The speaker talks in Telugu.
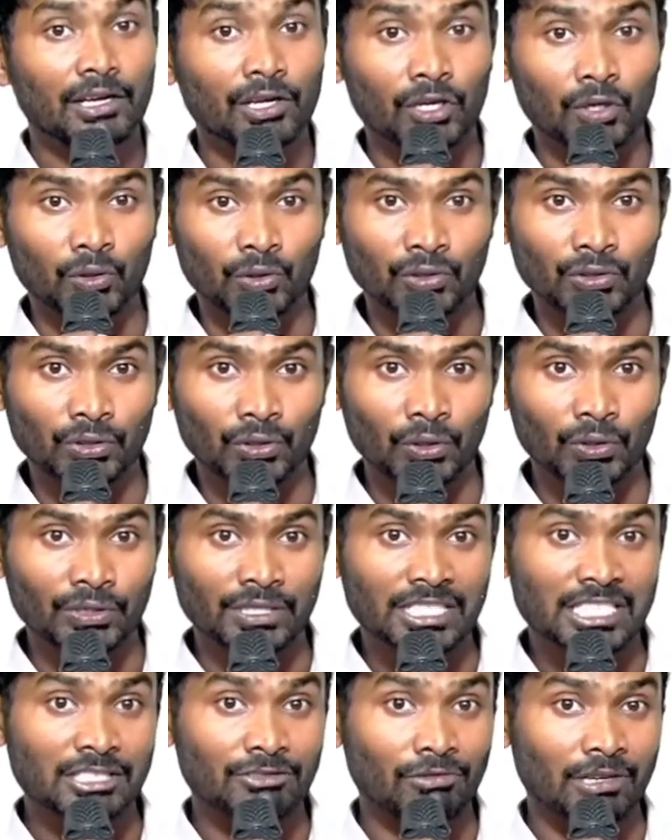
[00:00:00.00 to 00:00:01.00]
రోజు
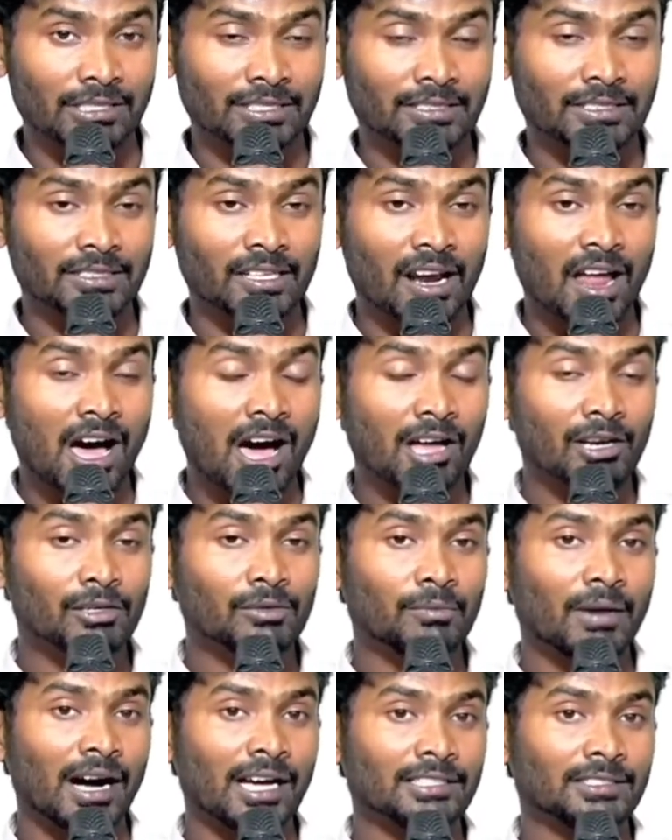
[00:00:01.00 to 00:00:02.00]
రోజుకి వస్త్రాలు
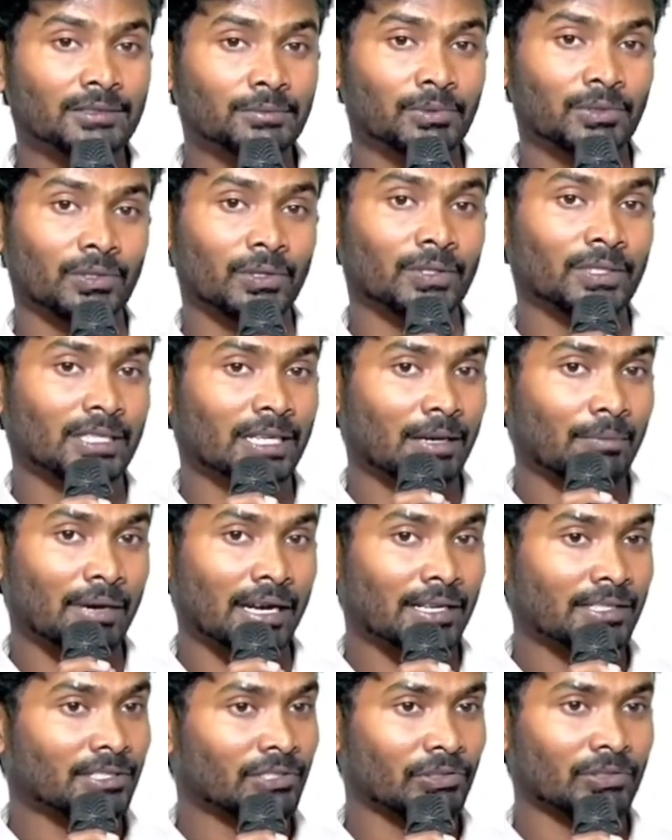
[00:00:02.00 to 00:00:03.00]
మాసిపోయినట్టుగా
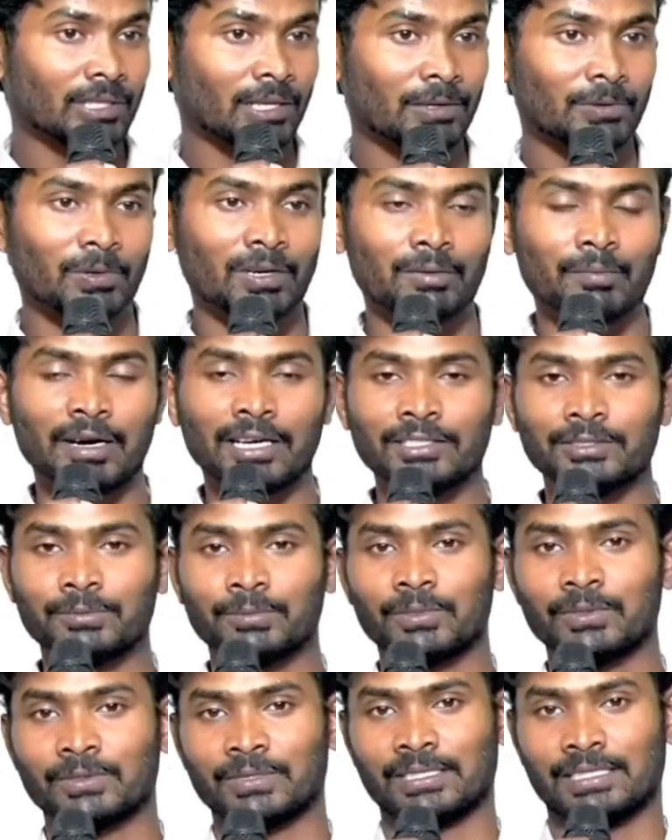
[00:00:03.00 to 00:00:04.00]
మన జీవితాలు కూడా
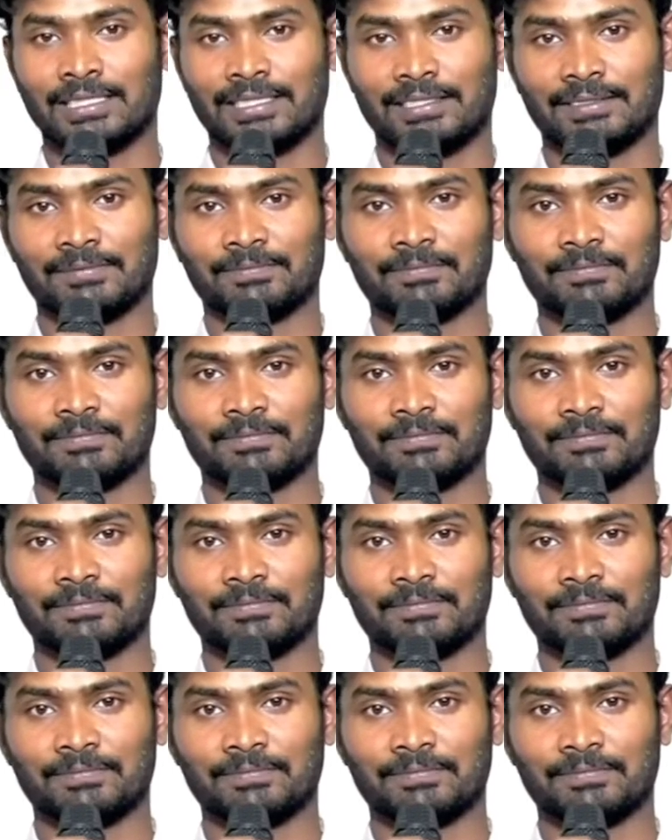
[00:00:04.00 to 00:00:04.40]
మాసిపోతున్నాయి